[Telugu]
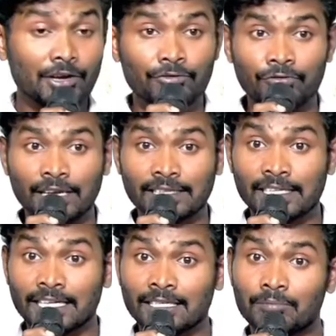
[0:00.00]

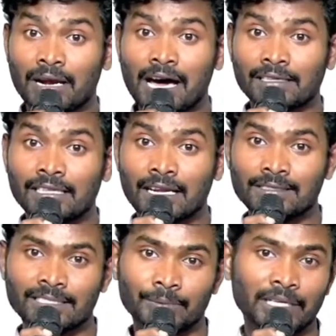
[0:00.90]
వ్యక్తిగత ప్రార్థనా
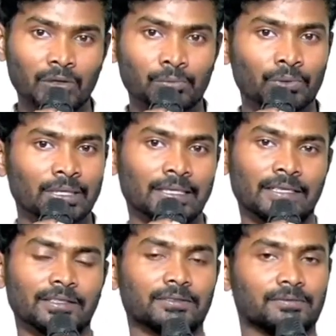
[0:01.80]
సమయాన్ని పోయాను
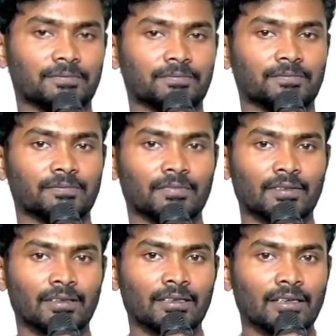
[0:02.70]
నేను
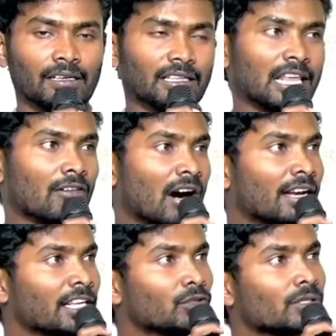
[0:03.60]
దేవా
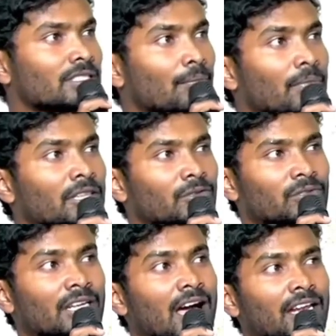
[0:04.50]
నీతో సంబంధం
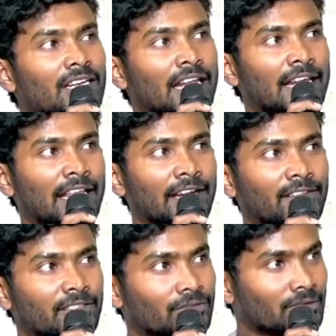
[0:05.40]
ఉండాలని నేను నిర్ణయం
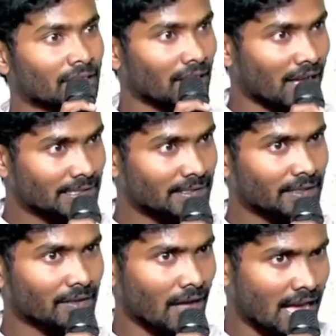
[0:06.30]
తీసుకున్నాను లాస్ట్
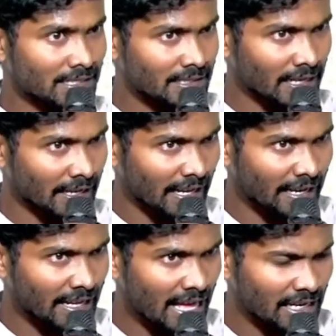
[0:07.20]
ఇయర్ లాస్ట్ ఇయర్
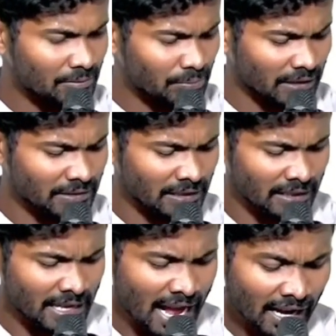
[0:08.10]
నిర్ణయాలే ప్రతి
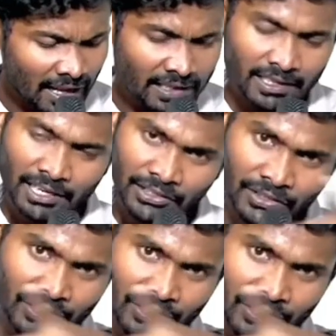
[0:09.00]
ఏడాది
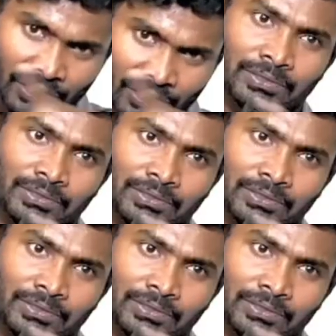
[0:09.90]
కంటిన్యూ అవుతాయి చూడండి